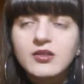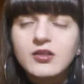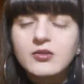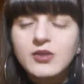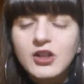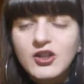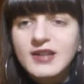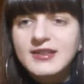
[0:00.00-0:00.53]

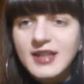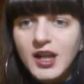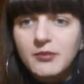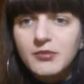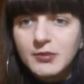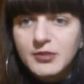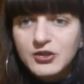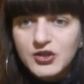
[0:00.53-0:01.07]
una cosa che a
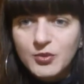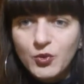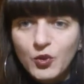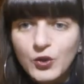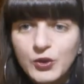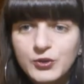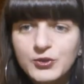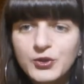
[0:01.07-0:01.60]
me piace
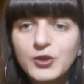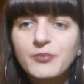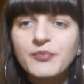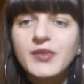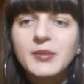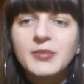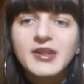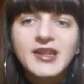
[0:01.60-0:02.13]
molto
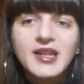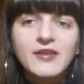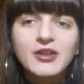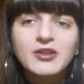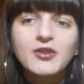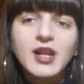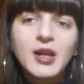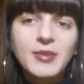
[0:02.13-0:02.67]
perché
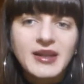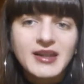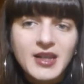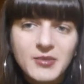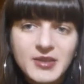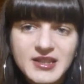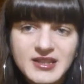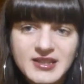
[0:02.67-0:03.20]
avendo la
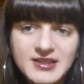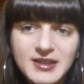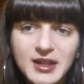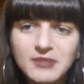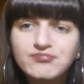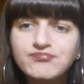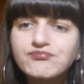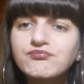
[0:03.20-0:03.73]
pelle mista